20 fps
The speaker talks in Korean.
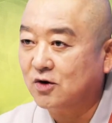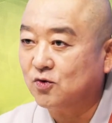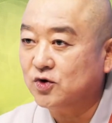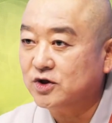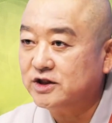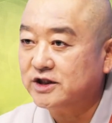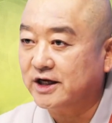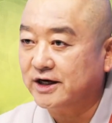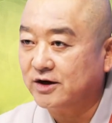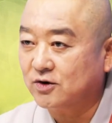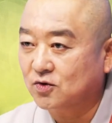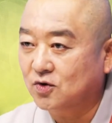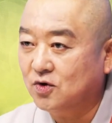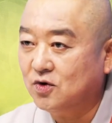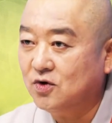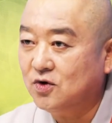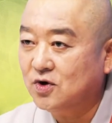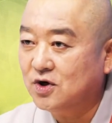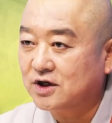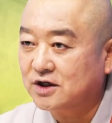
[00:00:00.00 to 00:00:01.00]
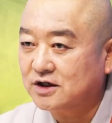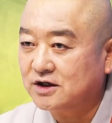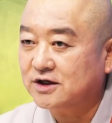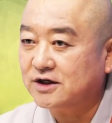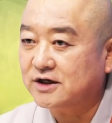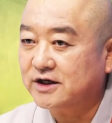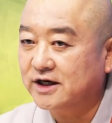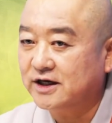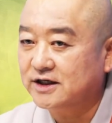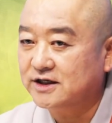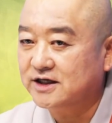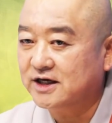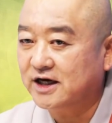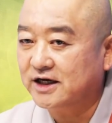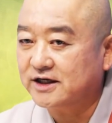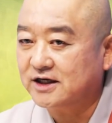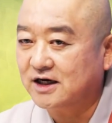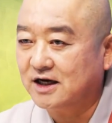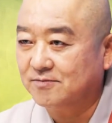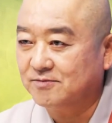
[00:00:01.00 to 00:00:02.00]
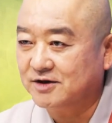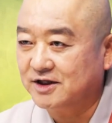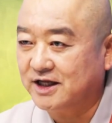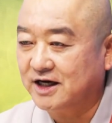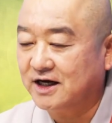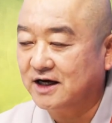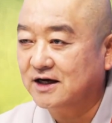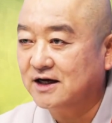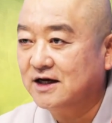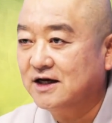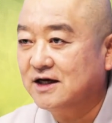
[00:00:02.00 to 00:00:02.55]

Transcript: 하고 있다라고 그렇게 이야기를 합니다.